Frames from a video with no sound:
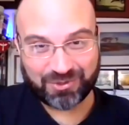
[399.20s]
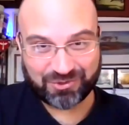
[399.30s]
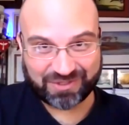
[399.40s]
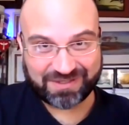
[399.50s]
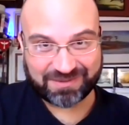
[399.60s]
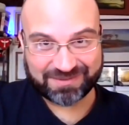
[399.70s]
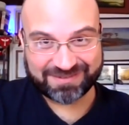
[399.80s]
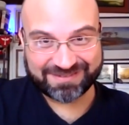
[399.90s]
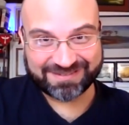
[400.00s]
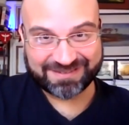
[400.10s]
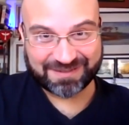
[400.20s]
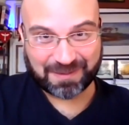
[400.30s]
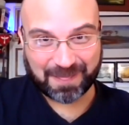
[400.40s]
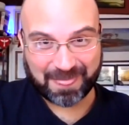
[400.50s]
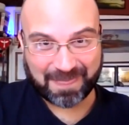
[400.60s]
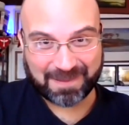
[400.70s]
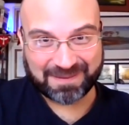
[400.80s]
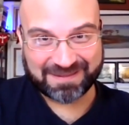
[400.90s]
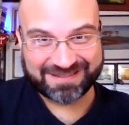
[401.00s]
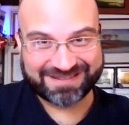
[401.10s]
no e Rio de Janeiro? No Rio de
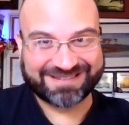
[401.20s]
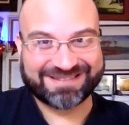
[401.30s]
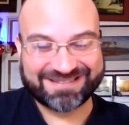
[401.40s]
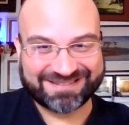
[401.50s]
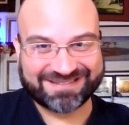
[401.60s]
Janeiro. Eu tinha